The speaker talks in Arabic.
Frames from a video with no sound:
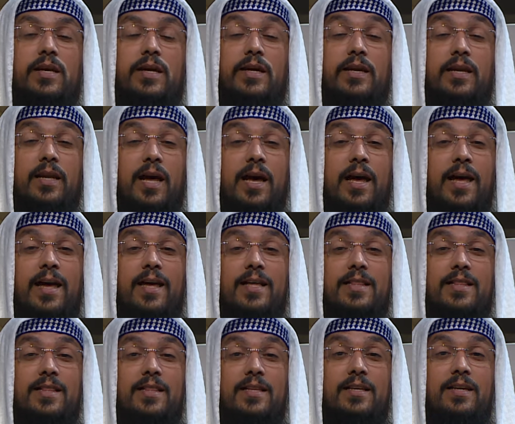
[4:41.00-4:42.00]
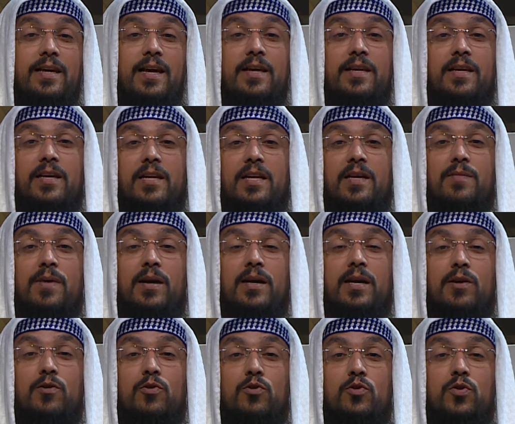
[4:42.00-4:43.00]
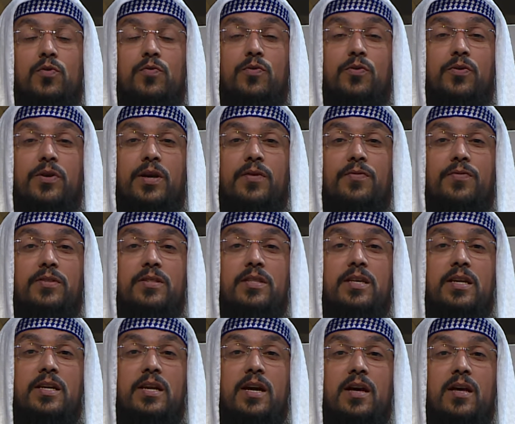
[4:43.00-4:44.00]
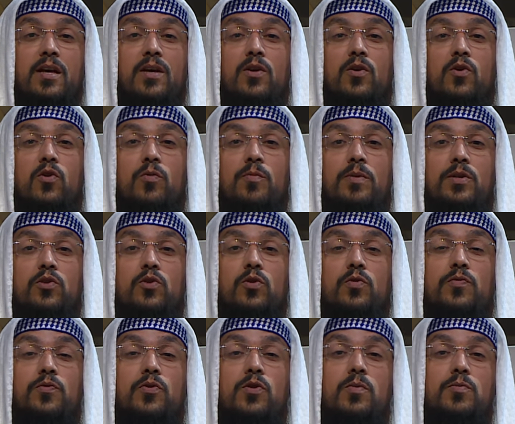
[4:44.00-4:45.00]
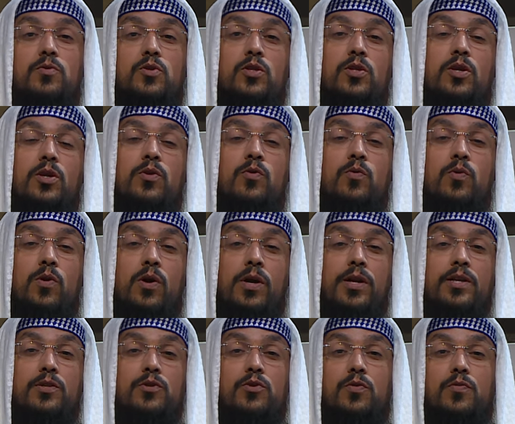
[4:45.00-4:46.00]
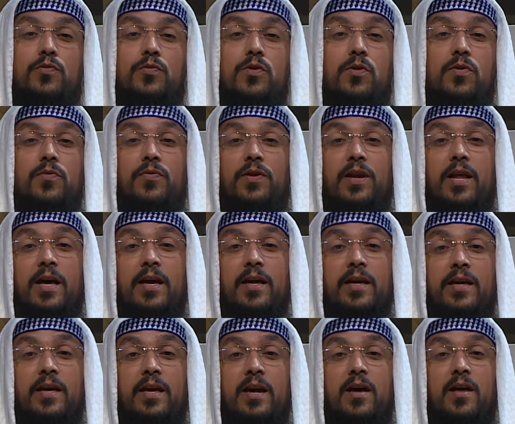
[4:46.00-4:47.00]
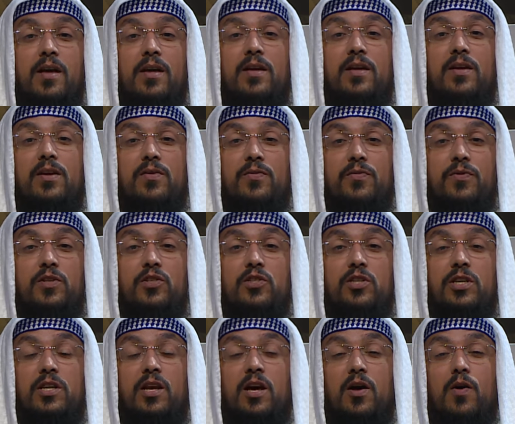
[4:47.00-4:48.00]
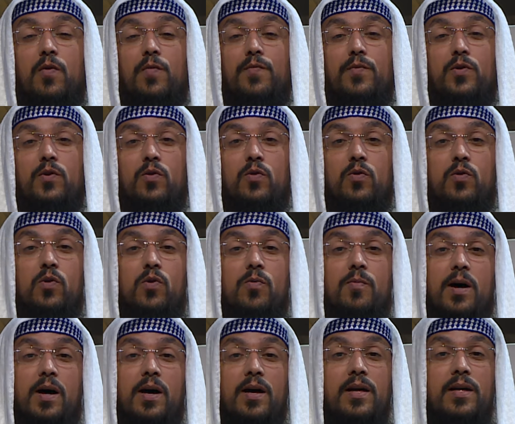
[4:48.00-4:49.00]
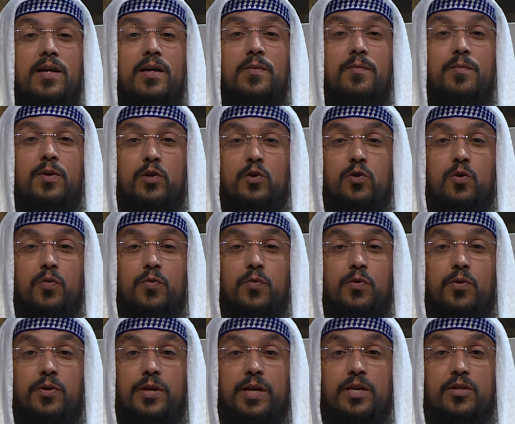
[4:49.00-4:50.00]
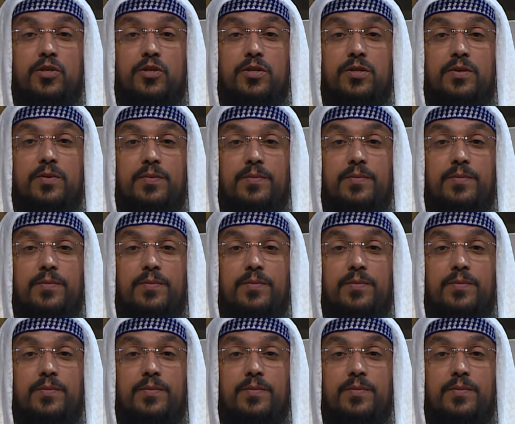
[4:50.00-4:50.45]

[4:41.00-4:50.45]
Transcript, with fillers: الله عدل يعني كما كانوا يشوفونا في الدنيا وما نشوفوهمش نولوا حنا نشوفوهم في الاخره في الجنه وهما ما يشوفوناش